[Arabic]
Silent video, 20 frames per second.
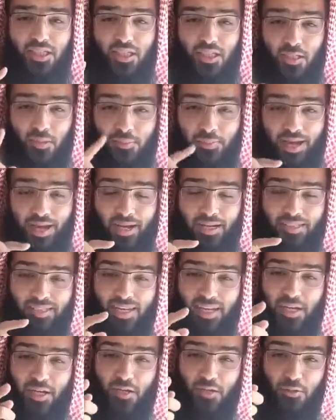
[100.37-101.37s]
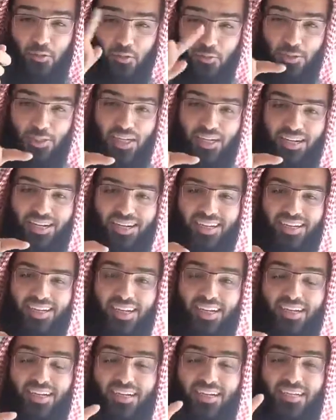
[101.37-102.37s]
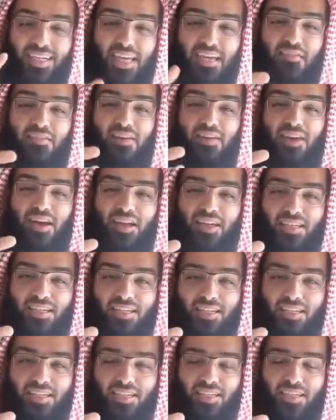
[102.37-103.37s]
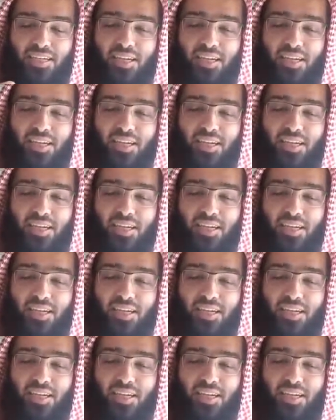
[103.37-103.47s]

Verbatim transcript: عبادة نؤجر عليها كيف ذلك؟